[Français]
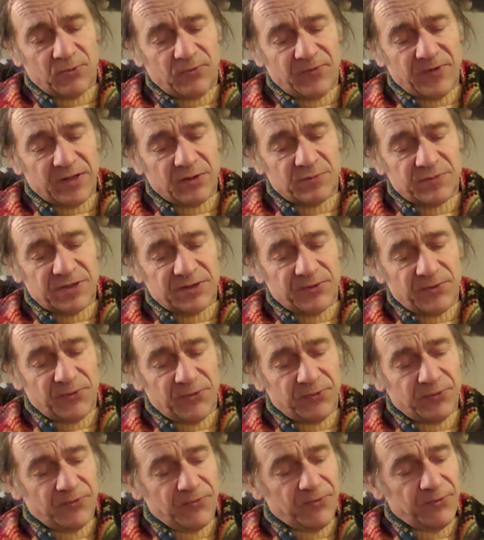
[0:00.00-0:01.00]
ou vaguement
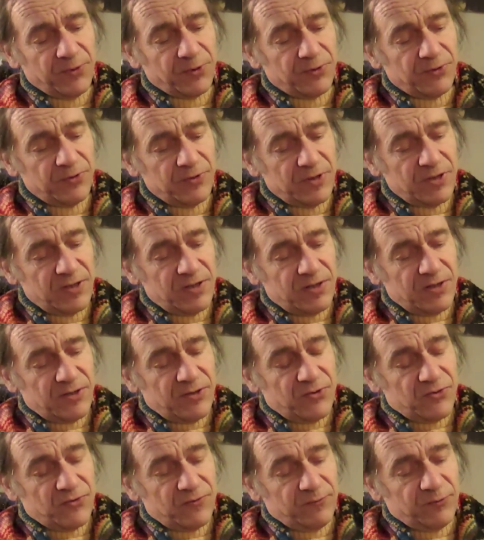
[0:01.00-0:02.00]
sulfureux,
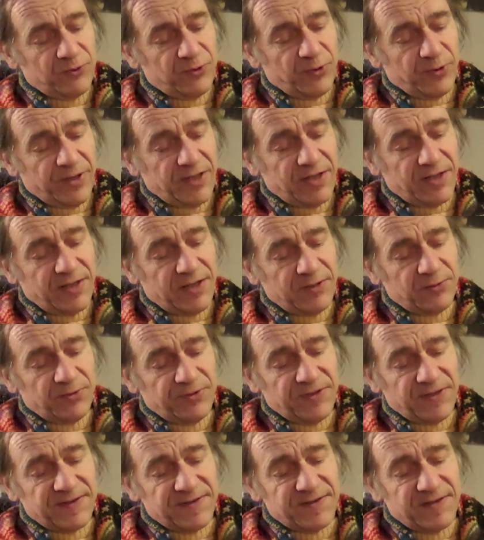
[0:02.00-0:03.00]
je vous serai gré de
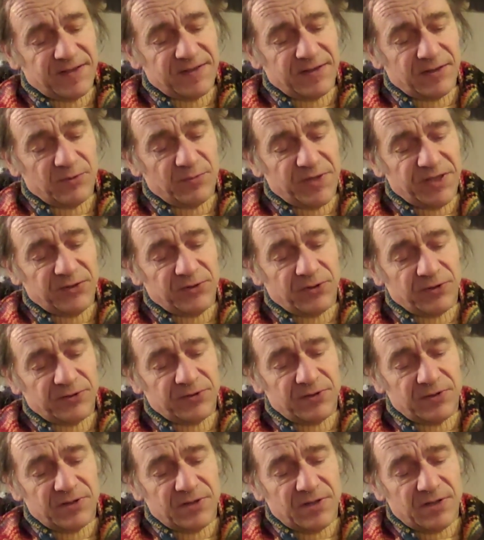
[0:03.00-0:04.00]
tester cette
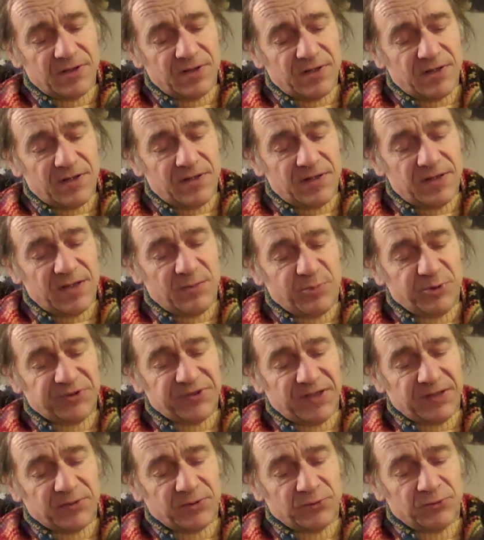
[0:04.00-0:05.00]
méthode, qui est
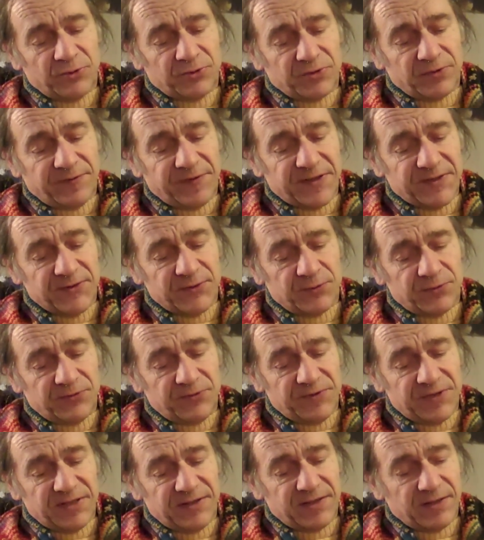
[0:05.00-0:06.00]
peut-être une autre façon
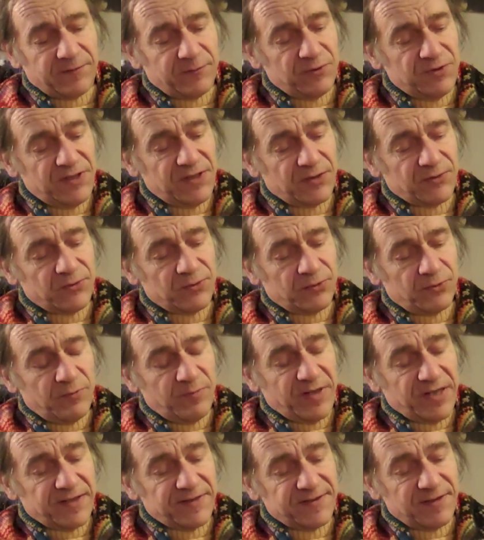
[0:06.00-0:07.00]
d'intervenir sur le
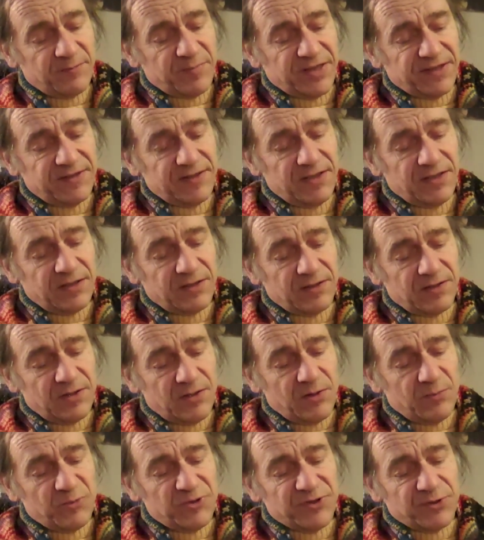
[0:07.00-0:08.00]
parasympathique,
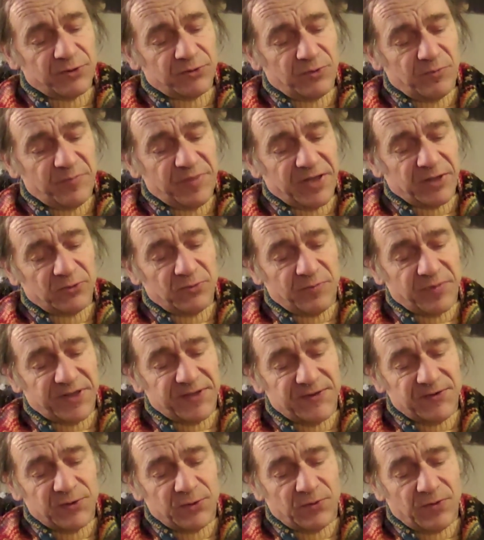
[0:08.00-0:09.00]
puisqu'on opère une
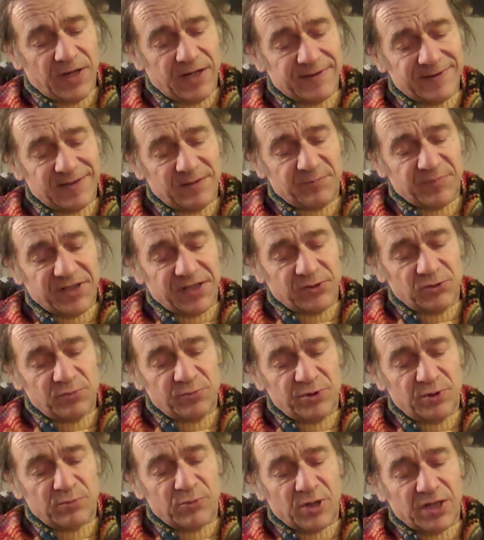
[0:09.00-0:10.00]
pression assez près du
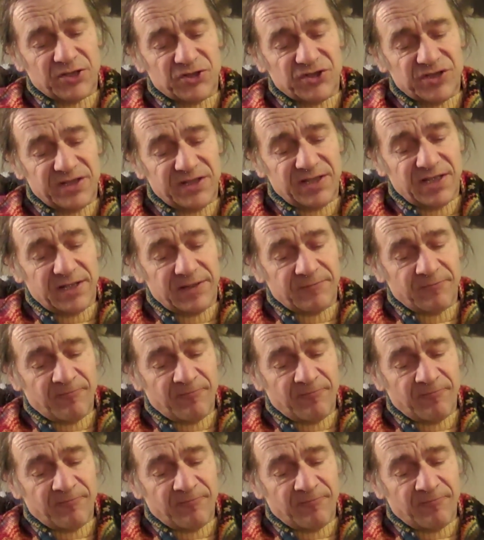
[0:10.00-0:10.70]
bulbe rachidien,